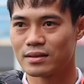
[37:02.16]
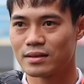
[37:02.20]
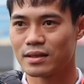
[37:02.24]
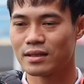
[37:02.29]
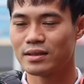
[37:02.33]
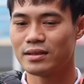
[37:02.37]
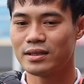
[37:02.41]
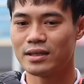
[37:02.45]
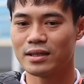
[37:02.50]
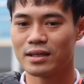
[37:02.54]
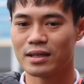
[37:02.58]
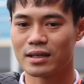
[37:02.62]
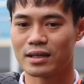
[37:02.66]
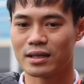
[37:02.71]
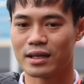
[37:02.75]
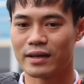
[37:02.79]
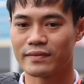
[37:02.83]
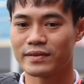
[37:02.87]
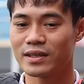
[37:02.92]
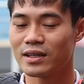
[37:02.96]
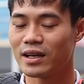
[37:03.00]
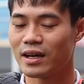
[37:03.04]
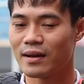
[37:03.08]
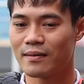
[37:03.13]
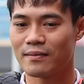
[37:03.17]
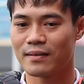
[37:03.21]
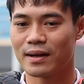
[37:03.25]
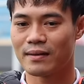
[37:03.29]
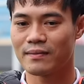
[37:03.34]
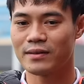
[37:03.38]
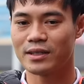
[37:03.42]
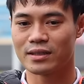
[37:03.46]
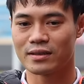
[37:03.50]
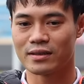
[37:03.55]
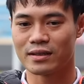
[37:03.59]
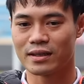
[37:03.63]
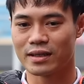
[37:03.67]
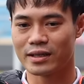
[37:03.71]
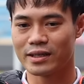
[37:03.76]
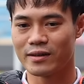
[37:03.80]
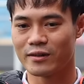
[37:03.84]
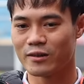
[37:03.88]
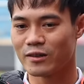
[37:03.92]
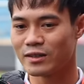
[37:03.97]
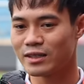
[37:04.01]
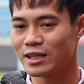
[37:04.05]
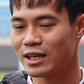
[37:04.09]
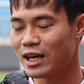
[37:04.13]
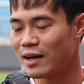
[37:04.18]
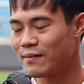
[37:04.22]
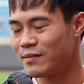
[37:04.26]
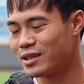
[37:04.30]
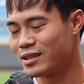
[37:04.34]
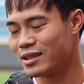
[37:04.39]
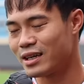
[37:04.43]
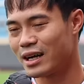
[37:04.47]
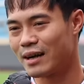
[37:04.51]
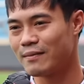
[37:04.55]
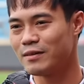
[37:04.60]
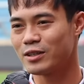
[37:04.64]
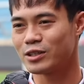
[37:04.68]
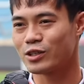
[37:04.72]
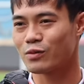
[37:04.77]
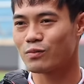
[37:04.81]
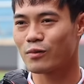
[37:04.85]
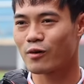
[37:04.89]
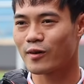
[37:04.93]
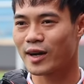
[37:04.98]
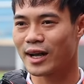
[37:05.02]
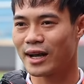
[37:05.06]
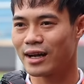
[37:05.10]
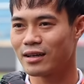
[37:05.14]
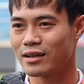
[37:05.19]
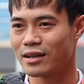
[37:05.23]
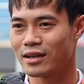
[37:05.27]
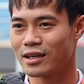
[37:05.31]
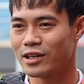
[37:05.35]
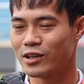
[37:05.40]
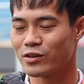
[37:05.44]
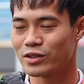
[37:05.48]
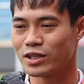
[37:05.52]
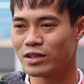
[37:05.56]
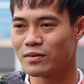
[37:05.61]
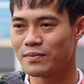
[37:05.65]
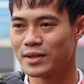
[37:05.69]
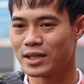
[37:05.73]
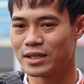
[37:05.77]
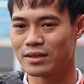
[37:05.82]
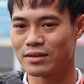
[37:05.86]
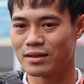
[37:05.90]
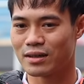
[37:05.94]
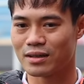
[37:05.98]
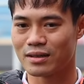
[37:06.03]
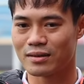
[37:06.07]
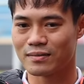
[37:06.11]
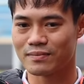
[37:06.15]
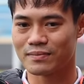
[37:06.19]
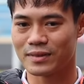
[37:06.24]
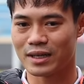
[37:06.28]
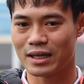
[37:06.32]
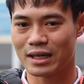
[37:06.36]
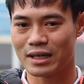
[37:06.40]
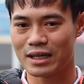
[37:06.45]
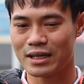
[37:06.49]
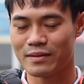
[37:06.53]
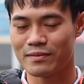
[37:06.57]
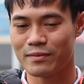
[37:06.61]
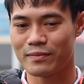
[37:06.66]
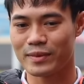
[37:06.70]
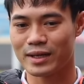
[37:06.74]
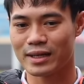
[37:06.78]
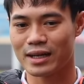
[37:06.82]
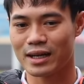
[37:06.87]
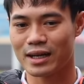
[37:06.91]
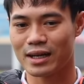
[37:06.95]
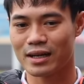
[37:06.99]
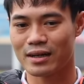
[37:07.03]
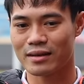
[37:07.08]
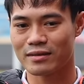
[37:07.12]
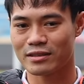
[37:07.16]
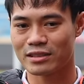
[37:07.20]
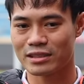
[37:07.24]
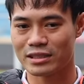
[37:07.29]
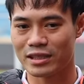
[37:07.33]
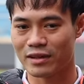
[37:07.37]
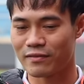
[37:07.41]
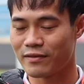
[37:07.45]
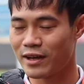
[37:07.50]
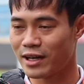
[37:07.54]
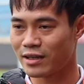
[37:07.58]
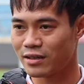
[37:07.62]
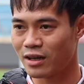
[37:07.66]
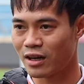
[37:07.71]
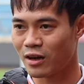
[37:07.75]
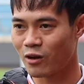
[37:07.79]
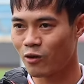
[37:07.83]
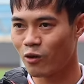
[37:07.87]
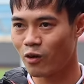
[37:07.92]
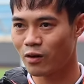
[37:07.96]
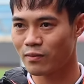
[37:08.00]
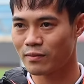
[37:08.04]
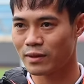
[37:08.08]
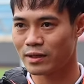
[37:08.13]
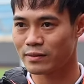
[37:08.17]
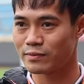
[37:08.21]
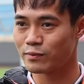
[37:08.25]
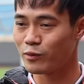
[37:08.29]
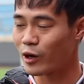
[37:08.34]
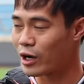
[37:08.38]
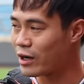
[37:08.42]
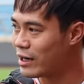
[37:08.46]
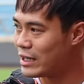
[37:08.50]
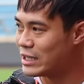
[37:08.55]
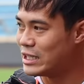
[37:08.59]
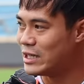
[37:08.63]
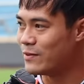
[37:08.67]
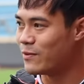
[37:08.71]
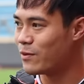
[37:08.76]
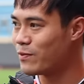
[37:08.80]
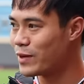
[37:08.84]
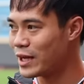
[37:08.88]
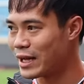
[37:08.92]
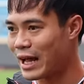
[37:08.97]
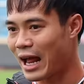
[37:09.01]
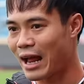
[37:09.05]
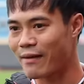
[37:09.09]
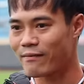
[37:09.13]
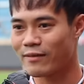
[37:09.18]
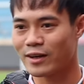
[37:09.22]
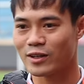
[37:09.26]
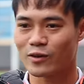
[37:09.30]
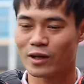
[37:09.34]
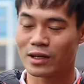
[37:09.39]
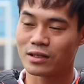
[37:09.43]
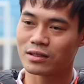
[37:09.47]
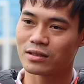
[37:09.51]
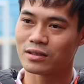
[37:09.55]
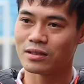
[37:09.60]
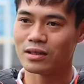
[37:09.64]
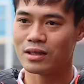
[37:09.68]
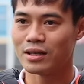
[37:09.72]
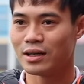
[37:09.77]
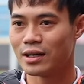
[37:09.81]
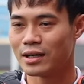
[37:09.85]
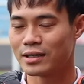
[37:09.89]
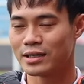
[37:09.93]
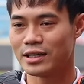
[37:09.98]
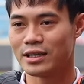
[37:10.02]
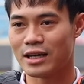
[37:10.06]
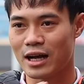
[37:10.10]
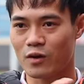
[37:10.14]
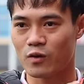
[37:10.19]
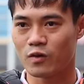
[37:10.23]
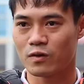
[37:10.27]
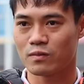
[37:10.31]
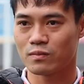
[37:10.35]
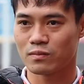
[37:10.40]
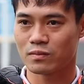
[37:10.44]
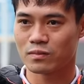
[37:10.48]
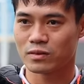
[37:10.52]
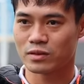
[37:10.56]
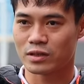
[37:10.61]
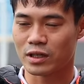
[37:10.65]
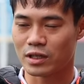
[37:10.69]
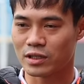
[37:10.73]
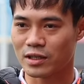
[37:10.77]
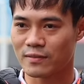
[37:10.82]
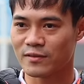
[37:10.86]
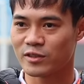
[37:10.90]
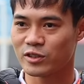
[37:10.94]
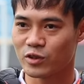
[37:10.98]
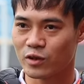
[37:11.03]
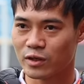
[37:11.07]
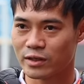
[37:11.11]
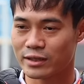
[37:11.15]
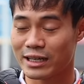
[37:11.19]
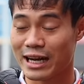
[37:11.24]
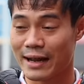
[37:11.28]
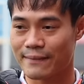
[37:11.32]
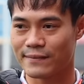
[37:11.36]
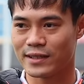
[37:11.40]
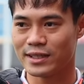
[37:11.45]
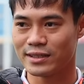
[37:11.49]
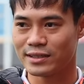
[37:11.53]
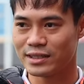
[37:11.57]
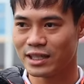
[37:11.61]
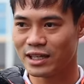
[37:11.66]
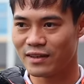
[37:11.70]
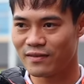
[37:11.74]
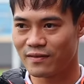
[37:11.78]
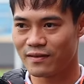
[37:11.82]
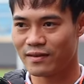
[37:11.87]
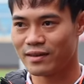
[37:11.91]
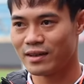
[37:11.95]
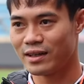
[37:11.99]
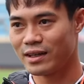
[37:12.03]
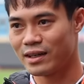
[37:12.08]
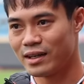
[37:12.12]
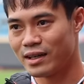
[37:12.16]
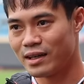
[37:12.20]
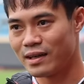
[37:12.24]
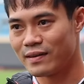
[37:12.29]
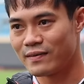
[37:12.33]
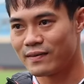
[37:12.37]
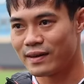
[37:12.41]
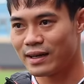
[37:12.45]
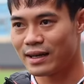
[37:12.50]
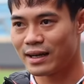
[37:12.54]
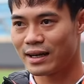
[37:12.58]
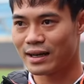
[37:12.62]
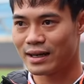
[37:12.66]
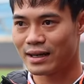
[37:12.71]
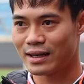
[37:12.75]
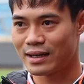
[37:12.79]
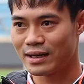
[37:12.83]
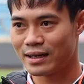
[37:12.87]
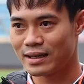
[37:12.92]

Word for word: Tất nhiên là em rất là áp, áp lực, điều đó rất là áp lực. Áp lực trong bóng đá là điều rất là bình thường. Mà khi mà mình đã trở về từ Hàn Quốc mà mọi người nhìn thấy mình, à Văn Toàn đi Hàn Quốc thời gian vừa rồi làm những gì và